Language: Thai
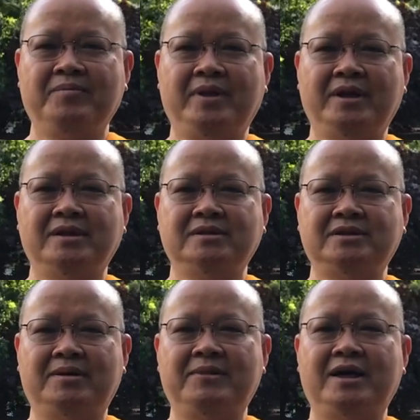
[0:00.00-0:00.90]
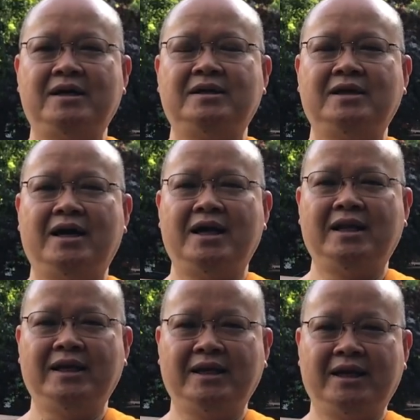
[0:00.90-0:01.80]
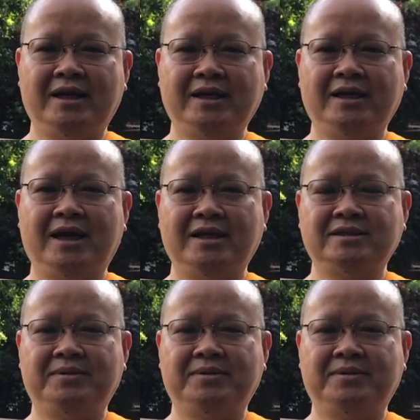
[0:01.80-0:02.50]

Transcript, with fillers: เป็นสำนักงานเลขาธิการ